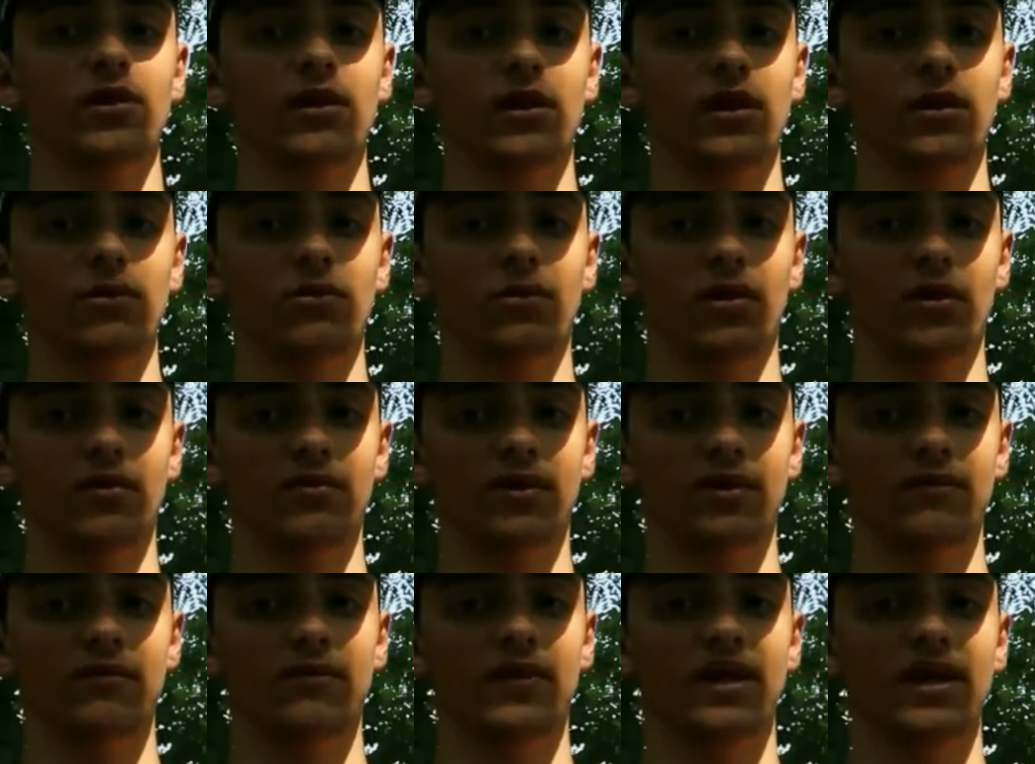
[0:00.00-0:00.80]
delle
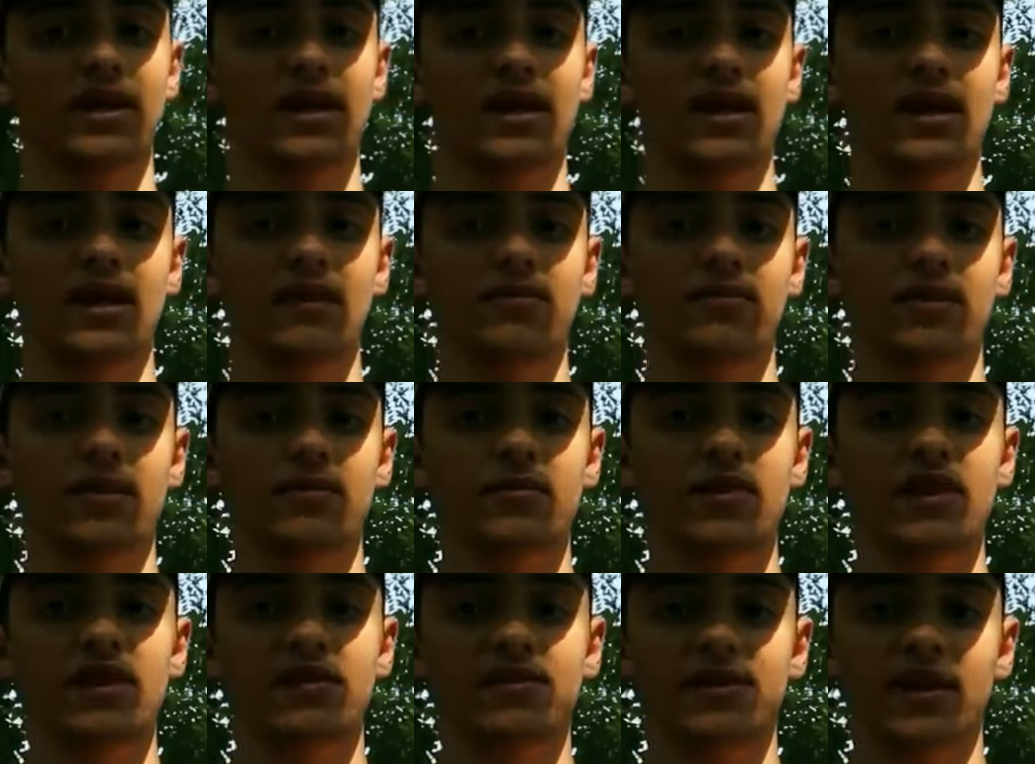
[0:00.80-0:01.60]
uova. La
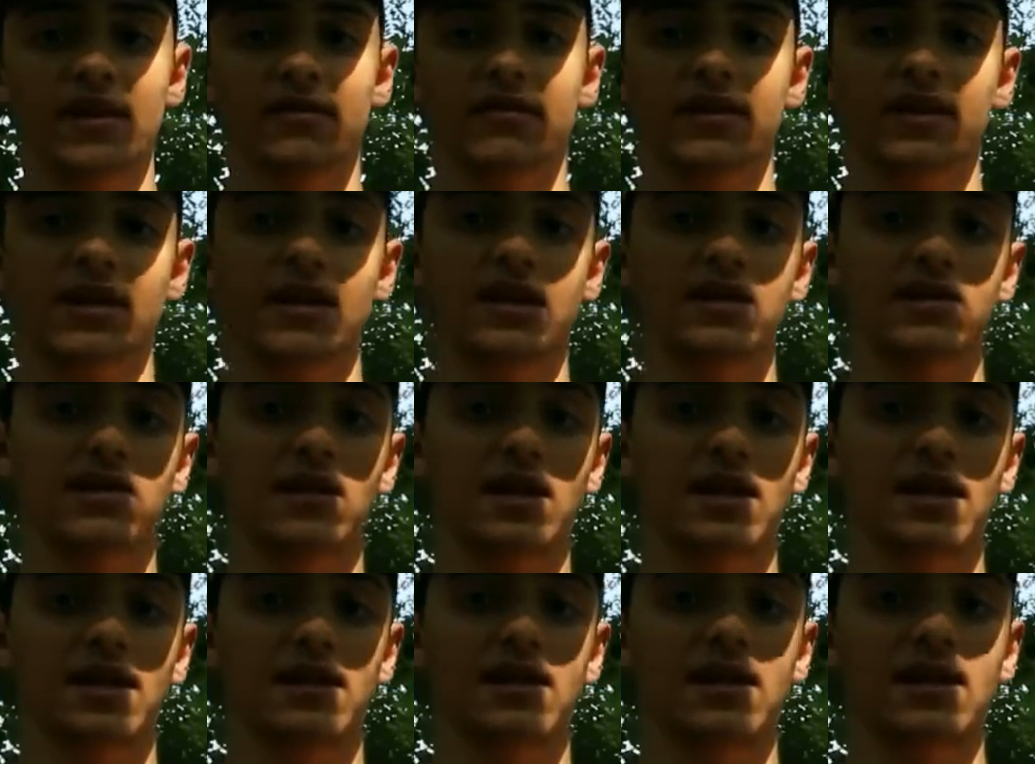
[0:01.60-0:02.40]
femmina scava delle
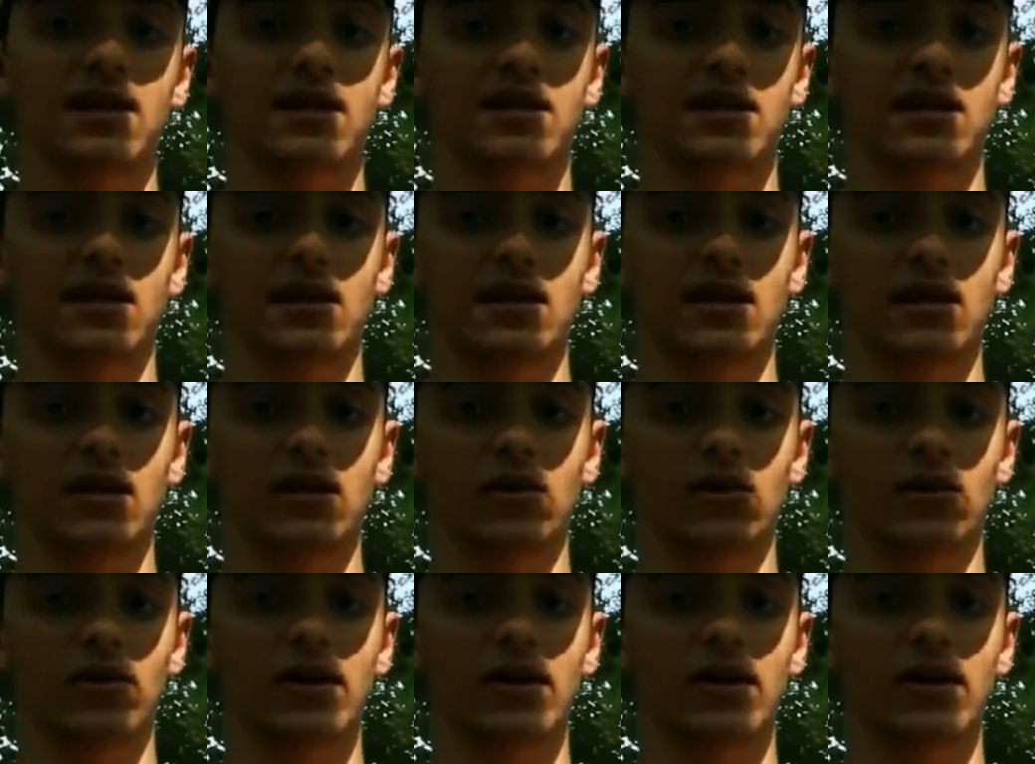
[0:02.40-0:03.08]
cellette nel terreno